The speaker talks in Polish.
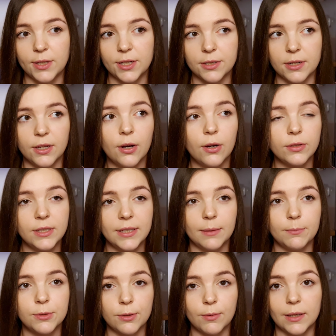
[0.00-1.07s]
jeżeli chodzi
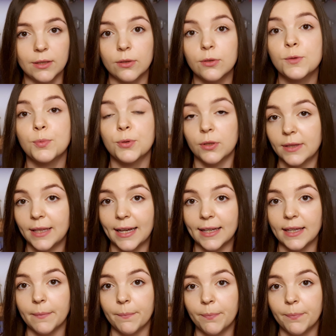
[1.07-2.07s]
na przykład o sprzątanie.